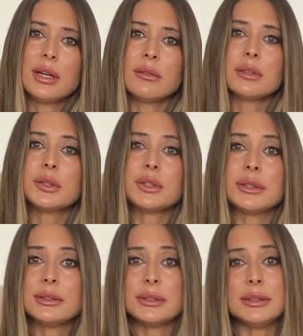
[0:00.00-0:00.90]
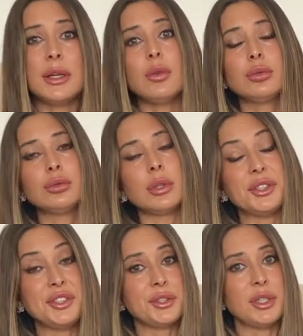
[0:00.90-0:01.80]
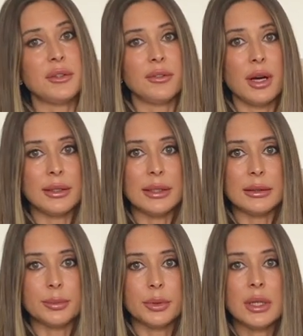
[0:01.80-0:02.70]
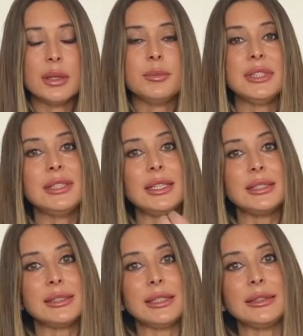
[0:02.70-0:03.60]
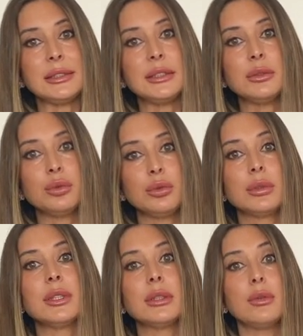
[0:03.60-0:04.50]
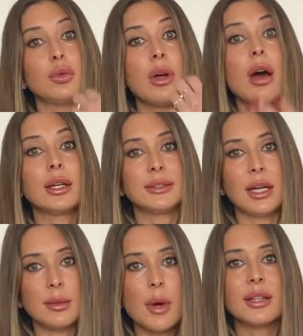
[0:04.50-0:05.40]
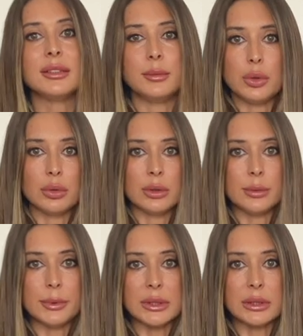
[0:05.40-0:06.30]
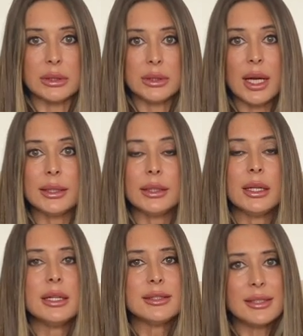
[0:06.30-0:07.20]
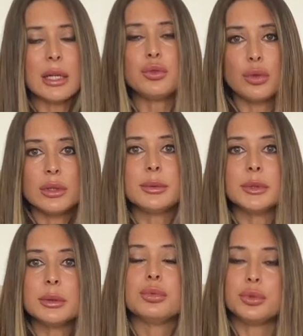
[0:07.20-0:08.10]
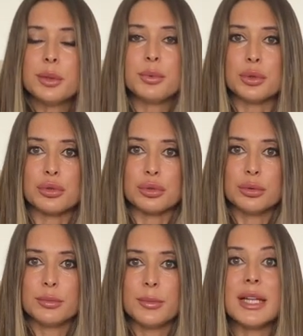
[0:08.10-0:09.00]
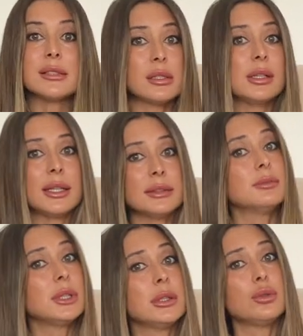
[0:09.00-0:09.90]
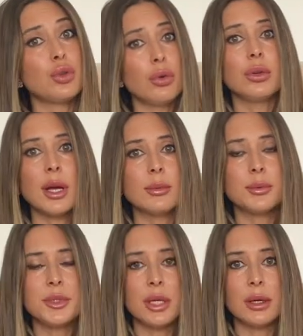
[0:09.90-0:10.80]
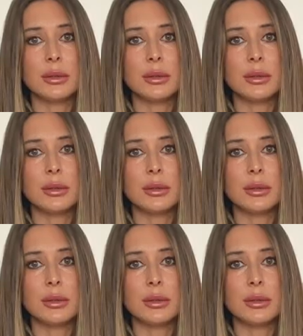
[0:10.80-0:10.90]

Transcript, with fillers: davranışlarının ne olduğunu açıkça ifade edip bizde hissettirdiği duyguları ona aktarmak da bir yol olabilir. Yani sen şu anda bana bunu yapıyorsun. Ben sana hayatımla ilgili çok önemli bir şey